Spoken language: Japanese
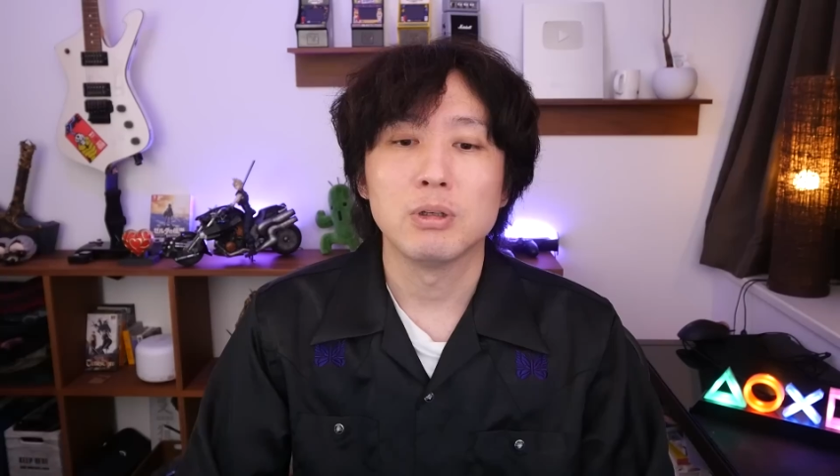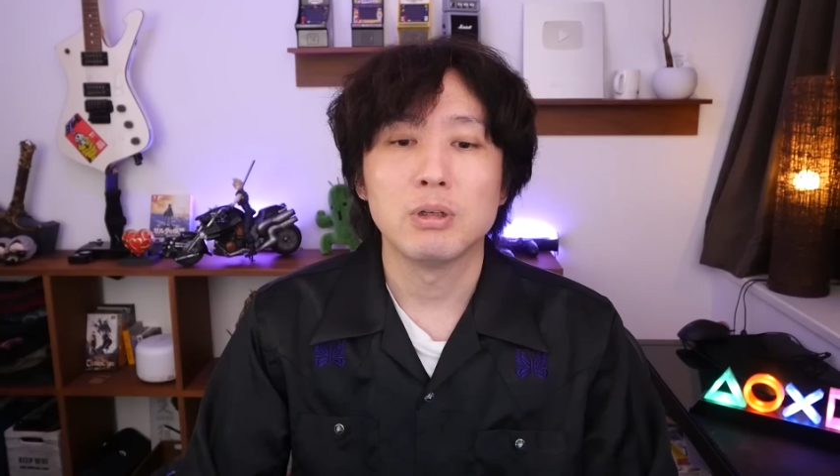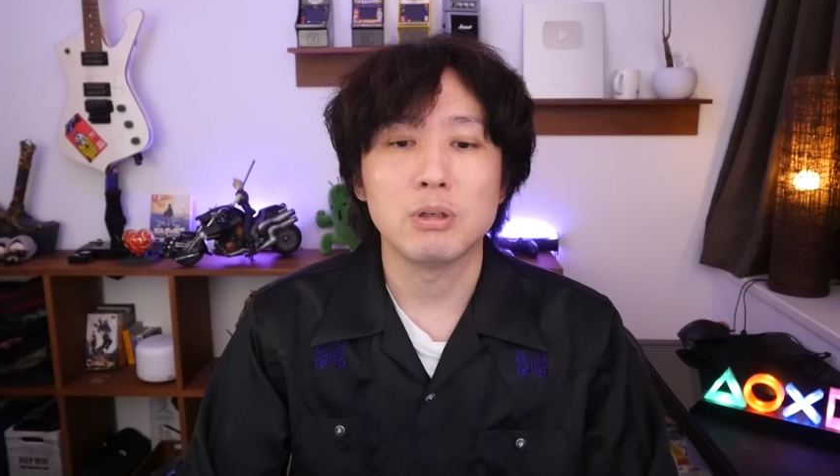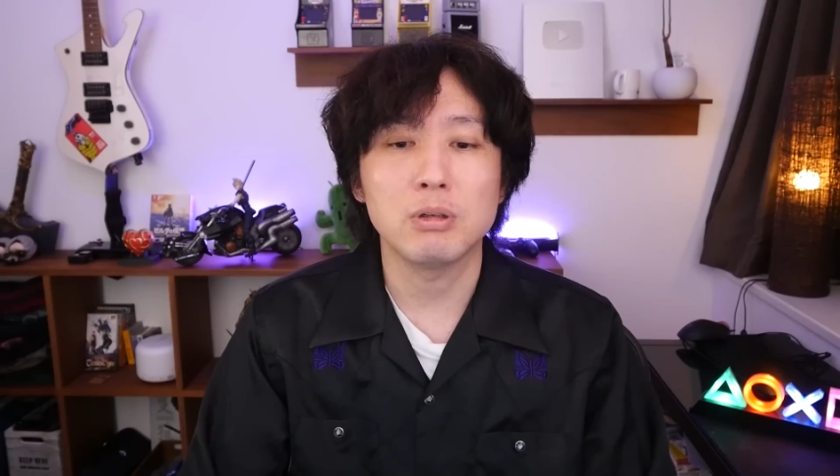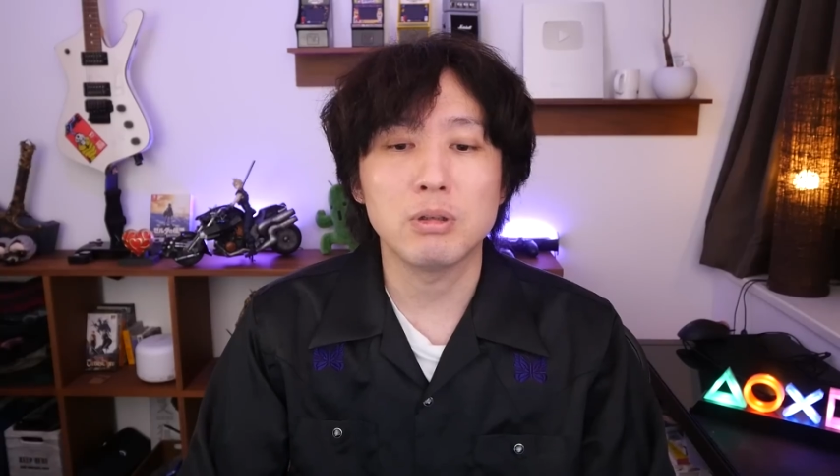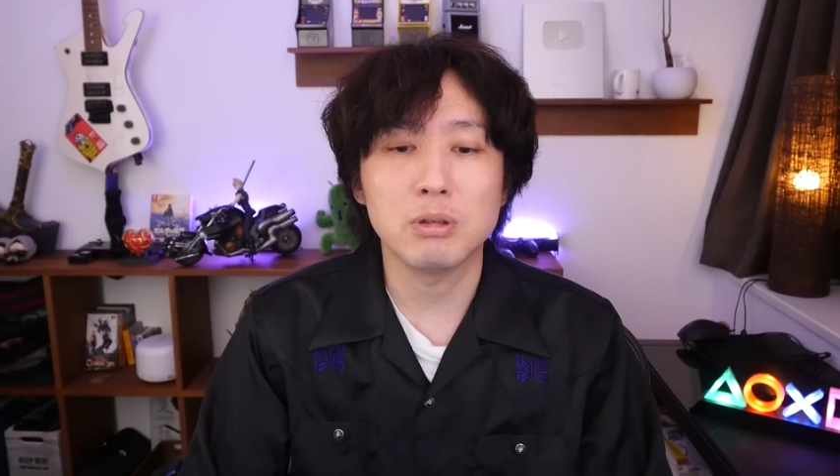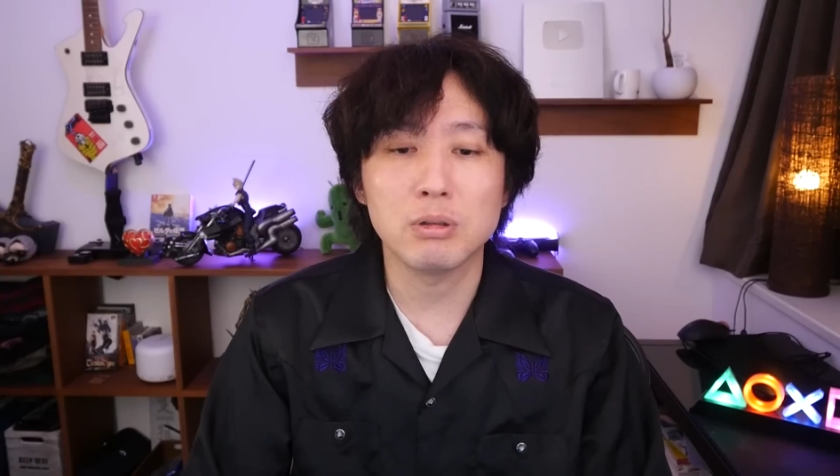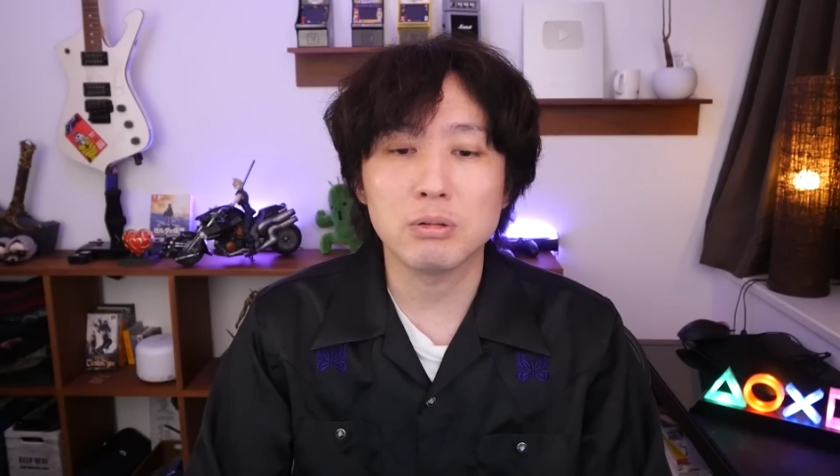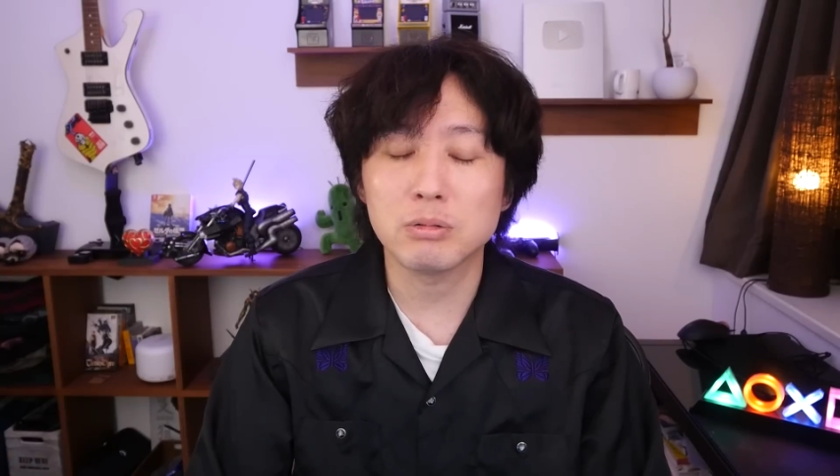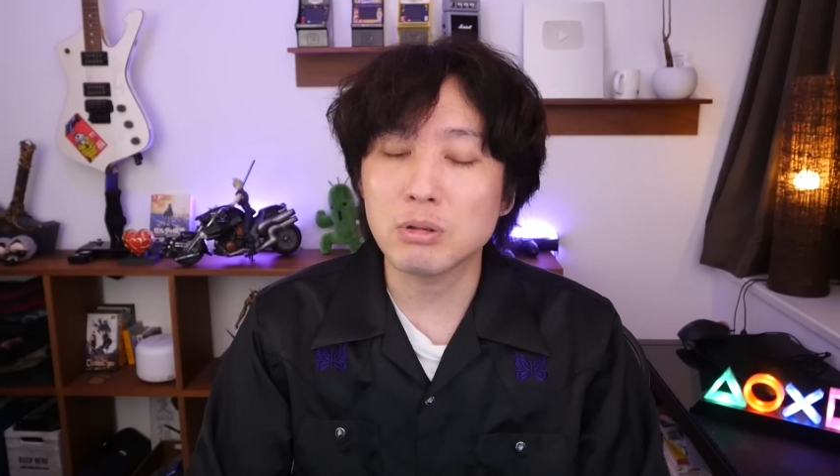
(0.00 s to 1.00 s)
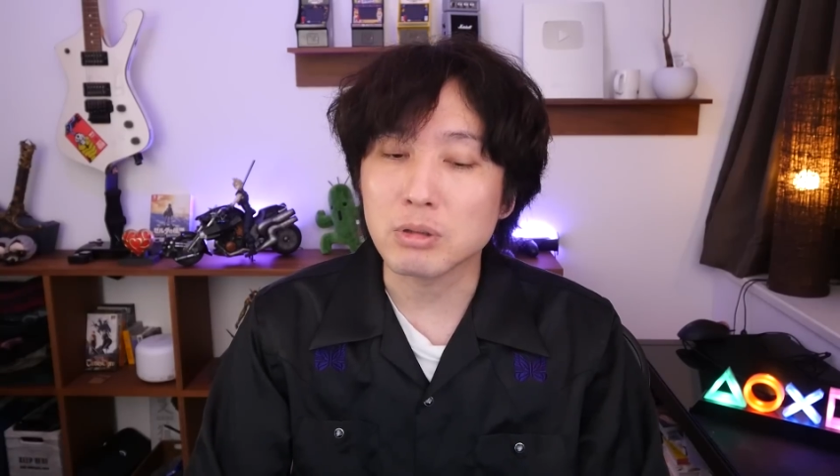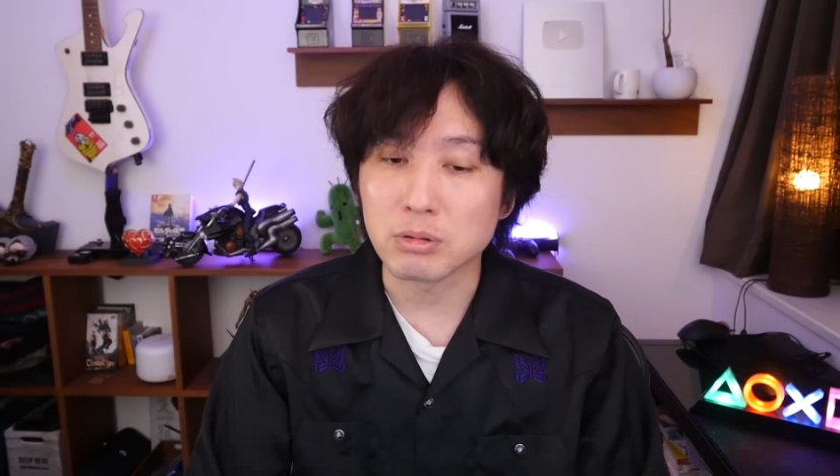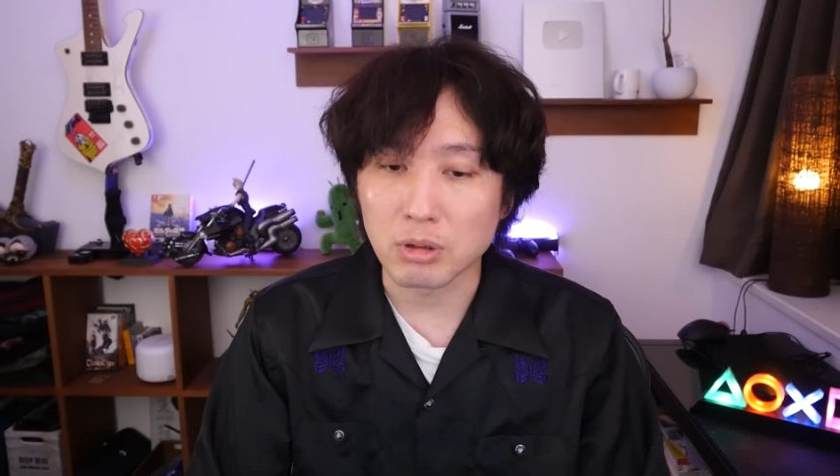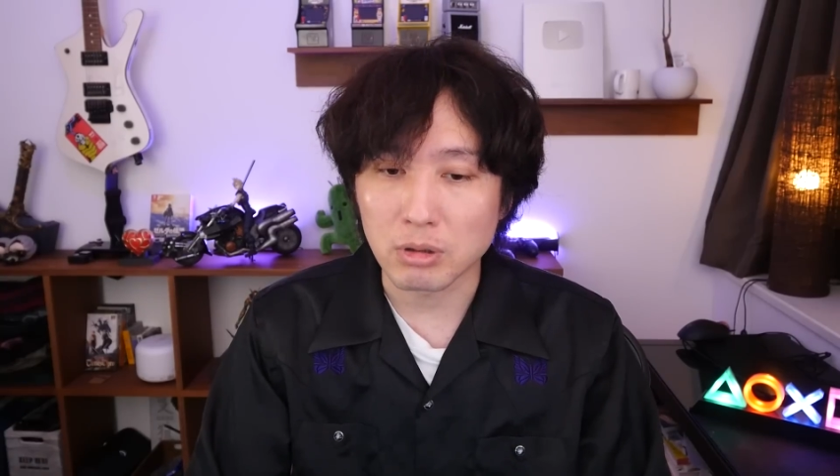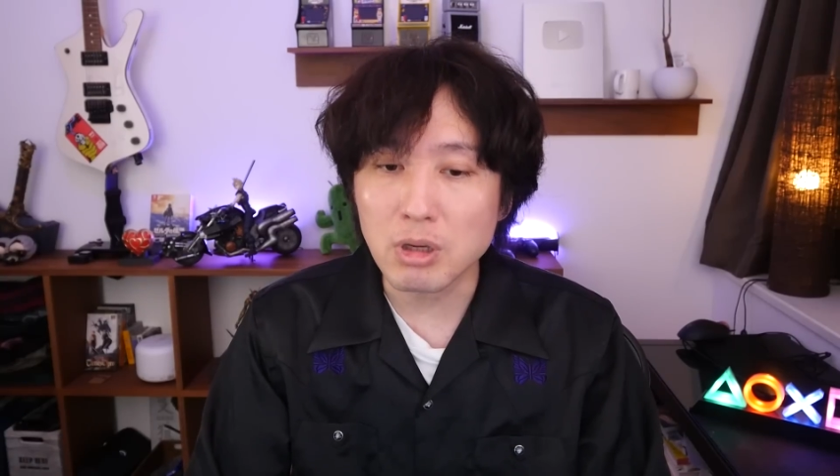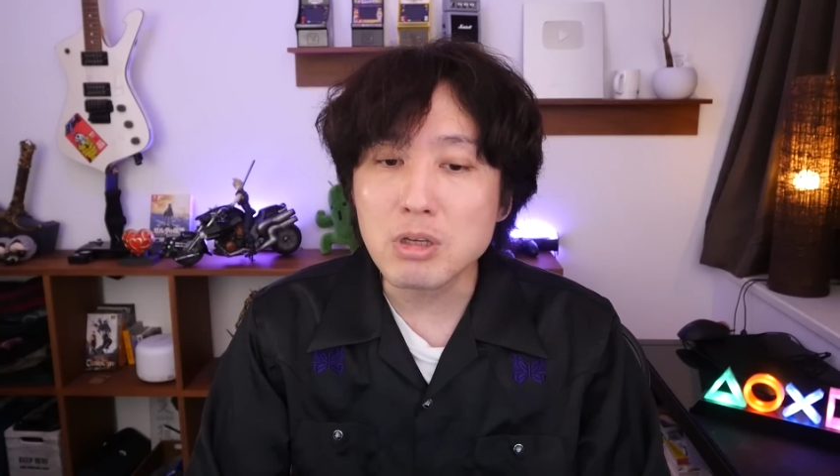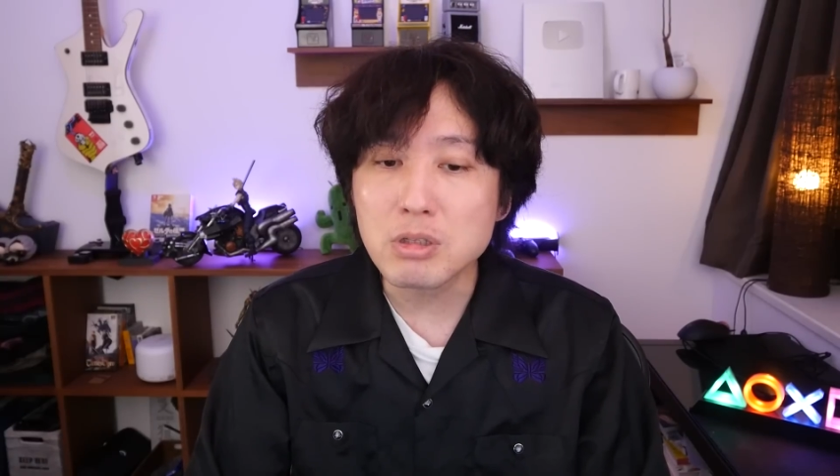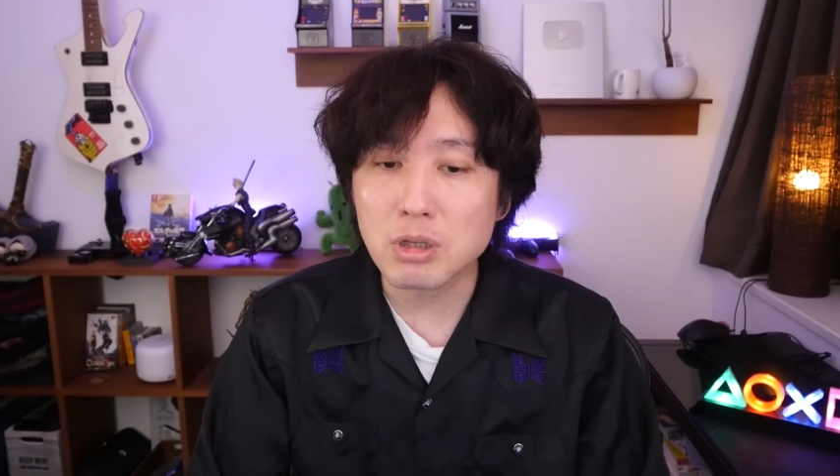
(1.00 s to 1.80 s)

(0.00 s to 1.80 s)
えー、でですね現